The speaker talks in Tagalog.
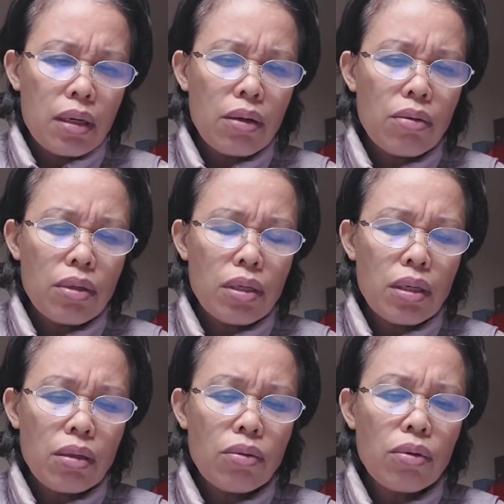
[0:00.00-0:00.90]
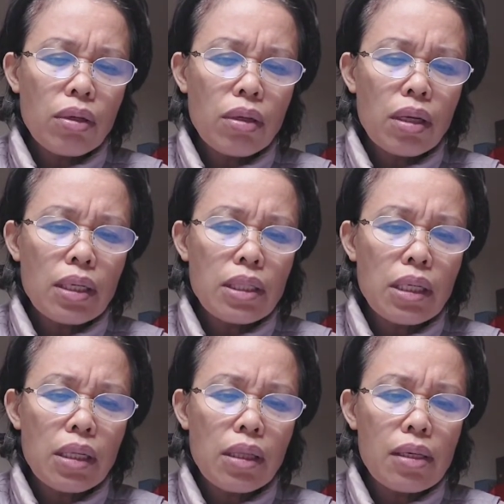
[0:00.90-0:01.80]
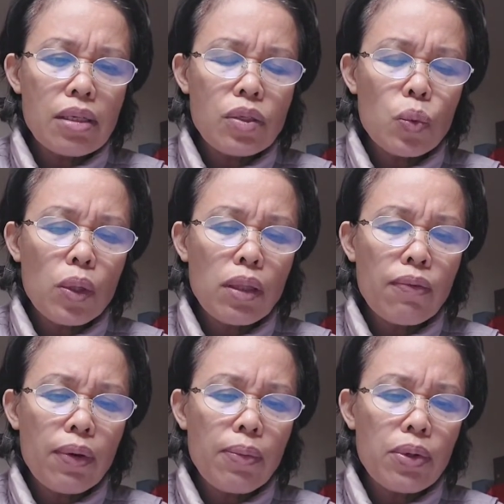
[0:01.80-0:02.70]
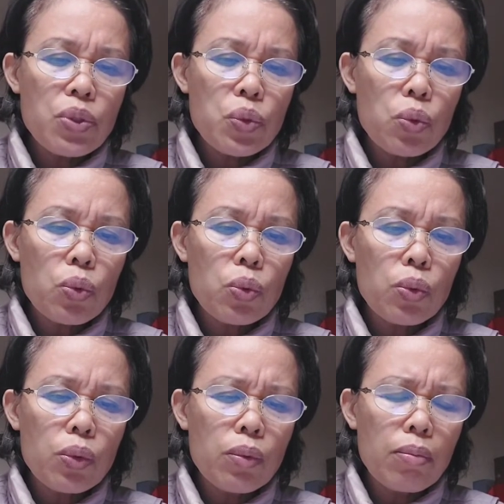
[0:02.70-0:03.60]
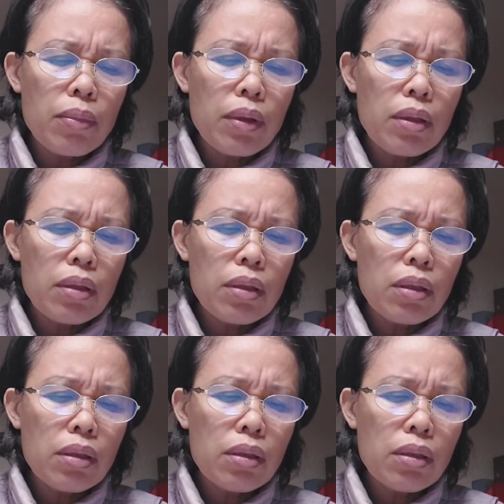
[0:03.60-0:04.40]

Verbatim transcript: Ano na, itong na-accident is 25 years old male.